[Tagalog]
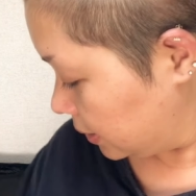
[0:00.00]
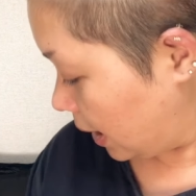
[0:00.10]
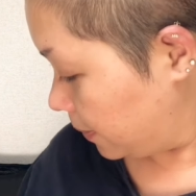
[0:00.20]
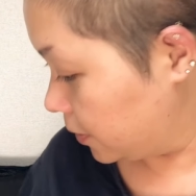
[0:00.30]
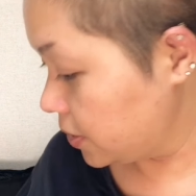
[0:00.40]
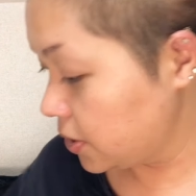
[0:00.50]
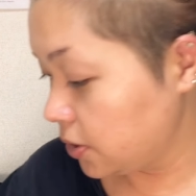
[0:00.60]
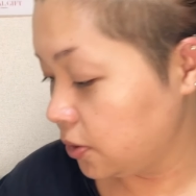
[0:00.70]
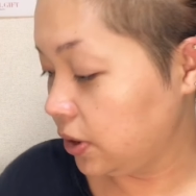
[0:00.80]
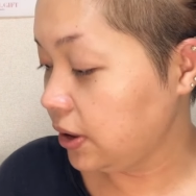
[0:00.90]
Tapos,
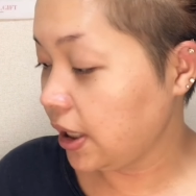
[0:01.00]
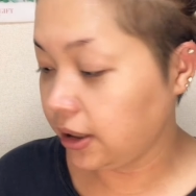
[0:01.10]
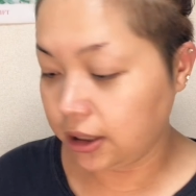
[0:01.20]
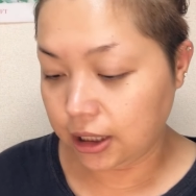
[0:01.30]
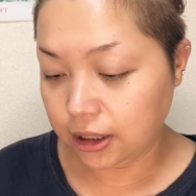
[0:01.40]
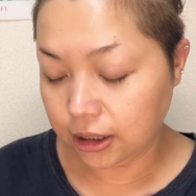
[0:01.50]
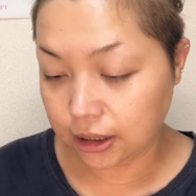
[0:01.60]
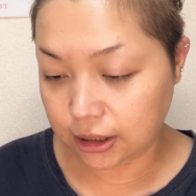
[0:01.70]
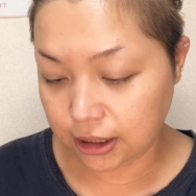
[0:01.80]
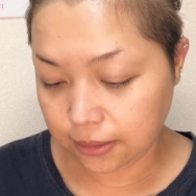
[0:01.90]
susunod ulit natin ang
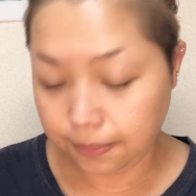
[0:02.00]
ating